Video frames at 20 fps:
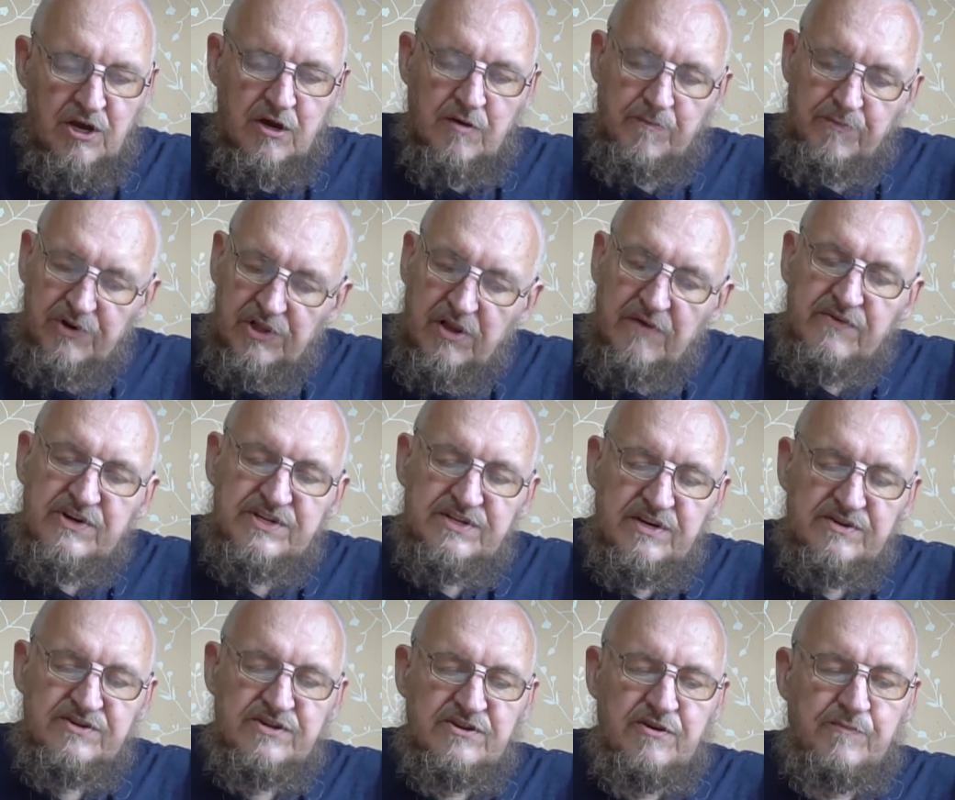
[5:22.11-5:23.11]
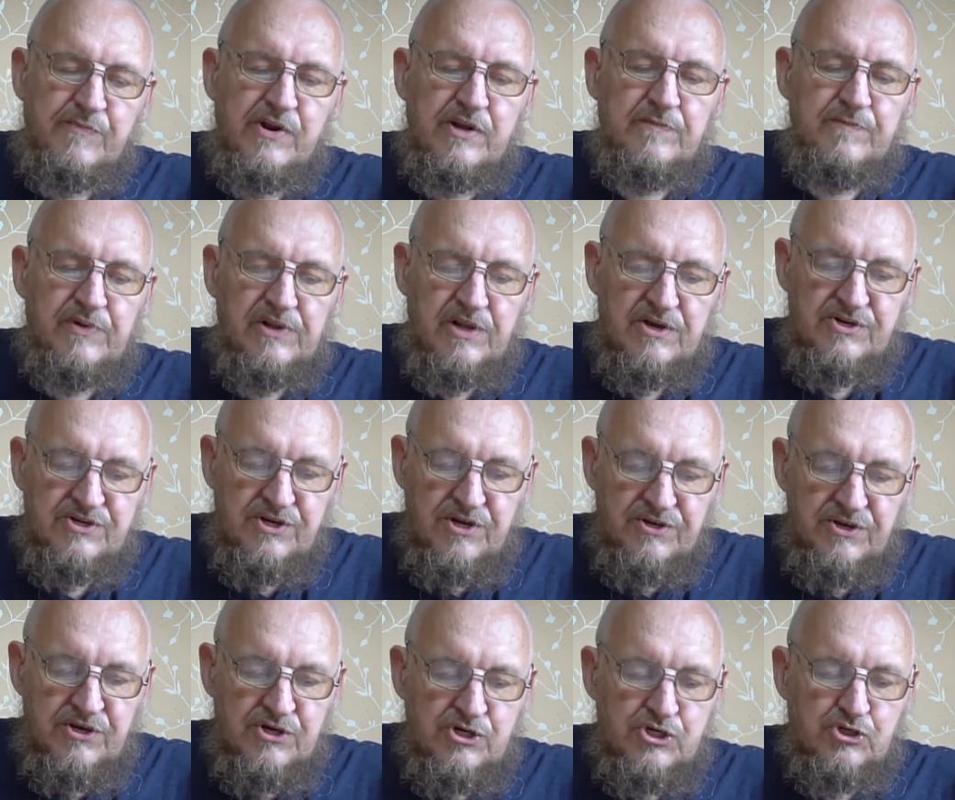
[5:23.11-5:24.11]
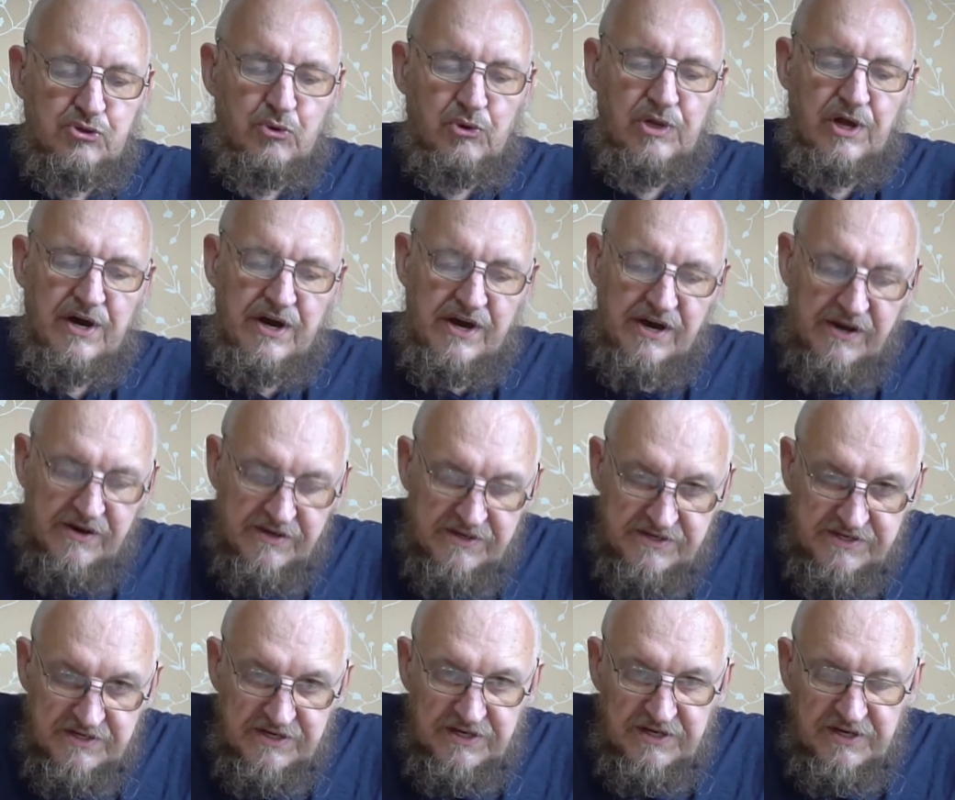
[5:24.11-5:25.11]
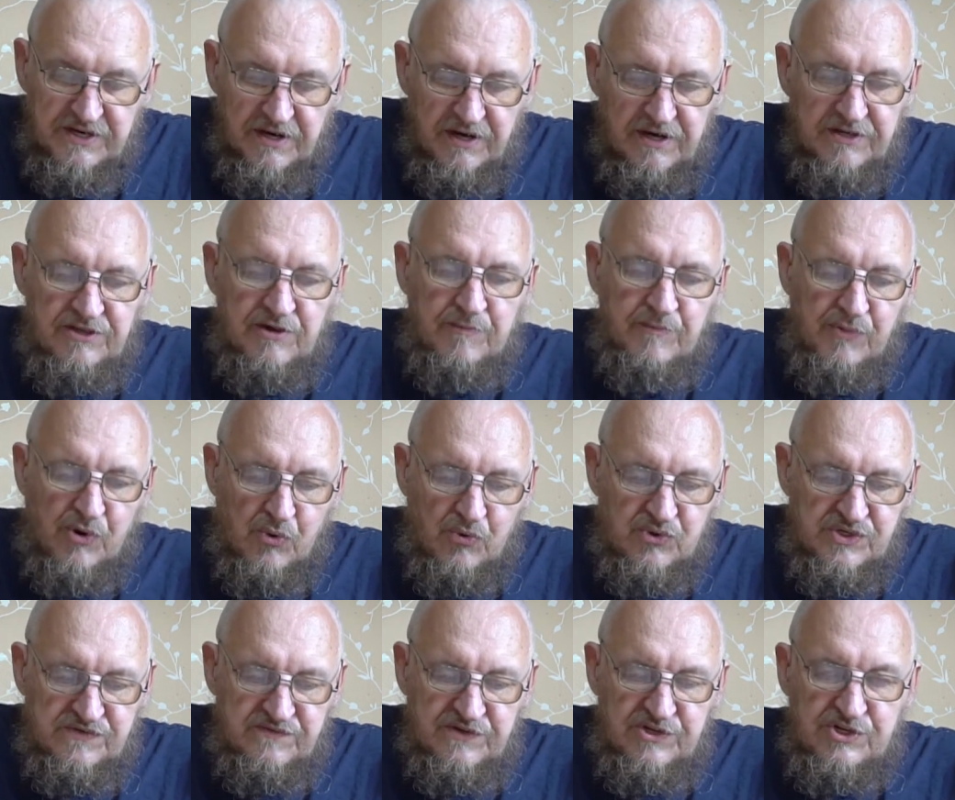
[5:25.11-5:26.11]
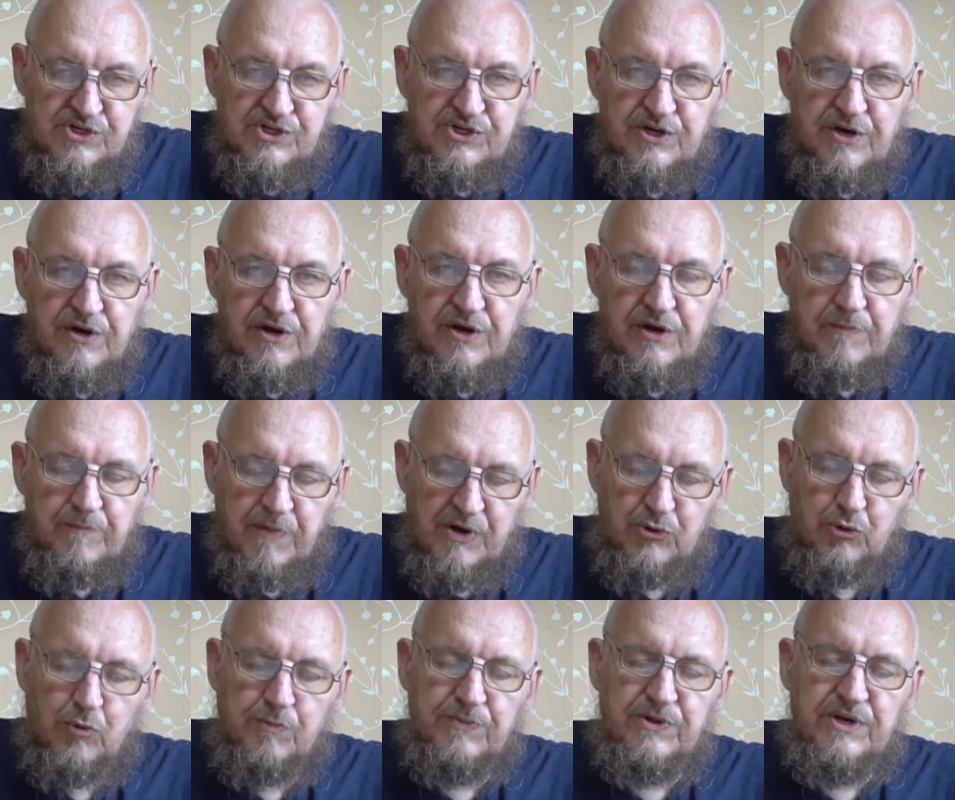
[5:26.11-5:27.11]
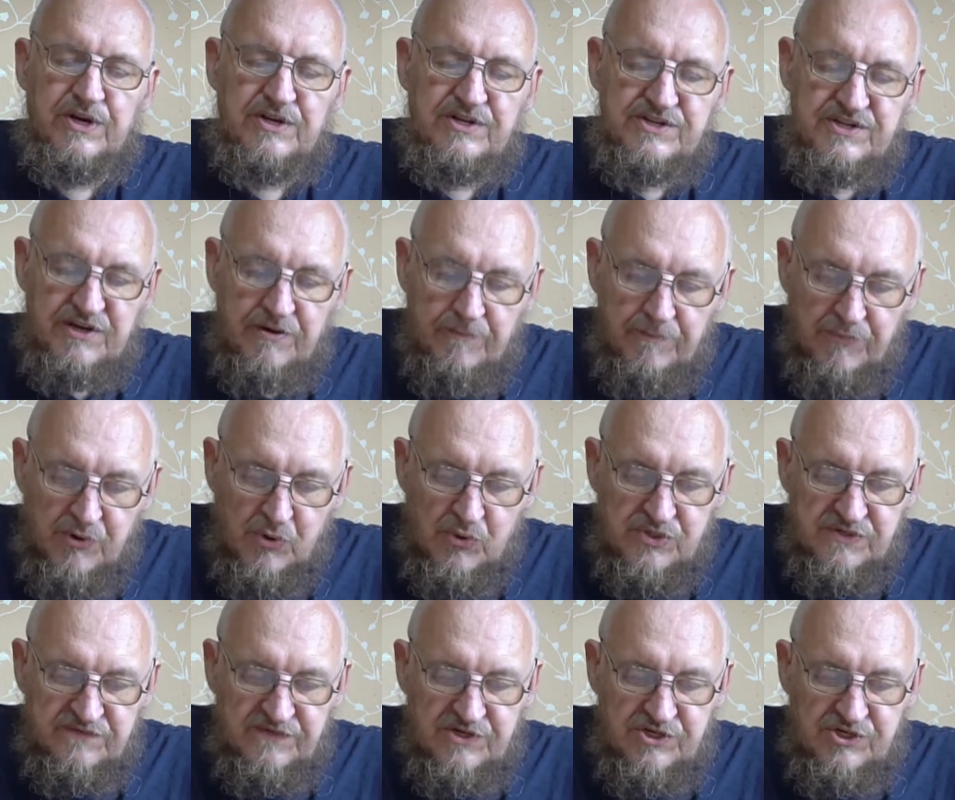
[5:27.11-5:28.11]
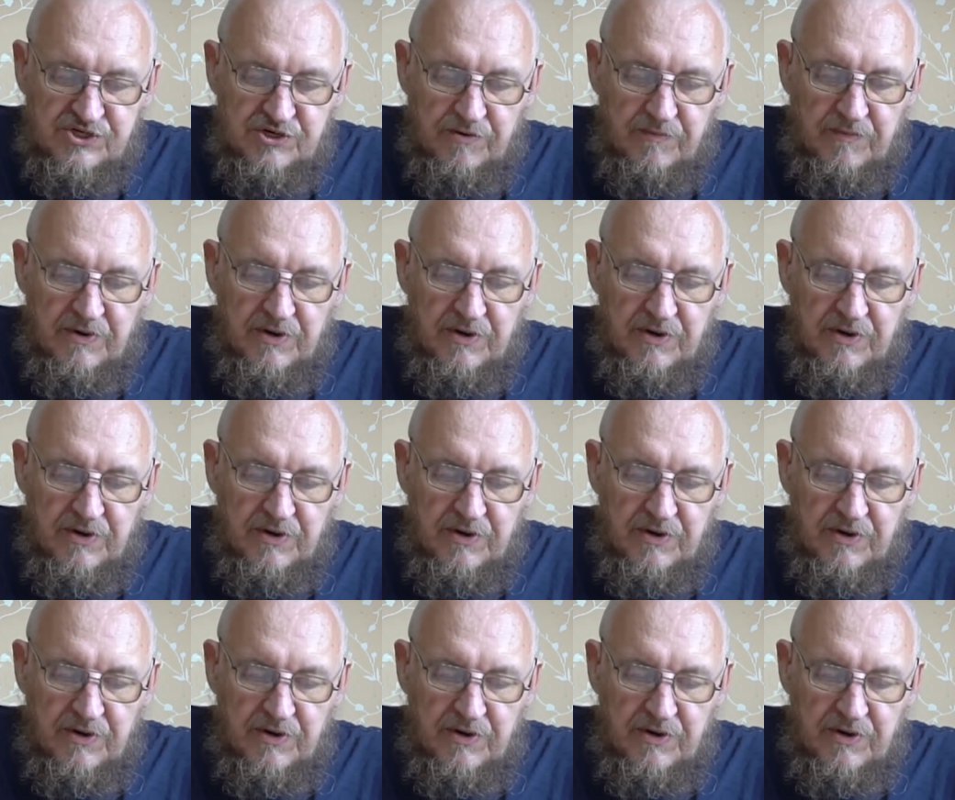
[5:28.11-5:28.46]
Было высказано предположение, что Лаэрций – это прозвище, подобное тем прозвищам,